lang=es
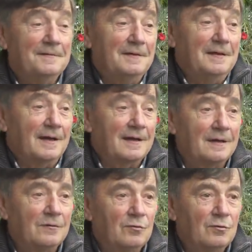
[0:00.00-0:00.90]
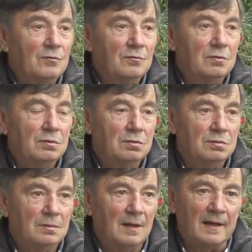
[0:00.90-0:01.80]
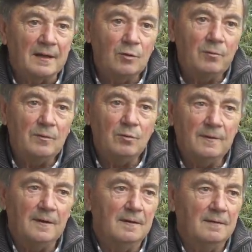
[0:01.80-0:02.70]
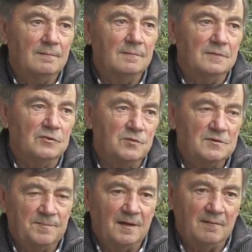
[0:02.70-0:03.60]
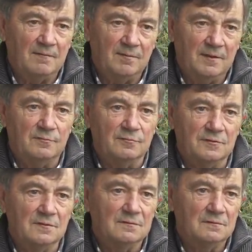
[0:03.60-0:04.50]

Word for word: Y aquello, aquello vino bien, ¿eh? Después al menos, ¿eh?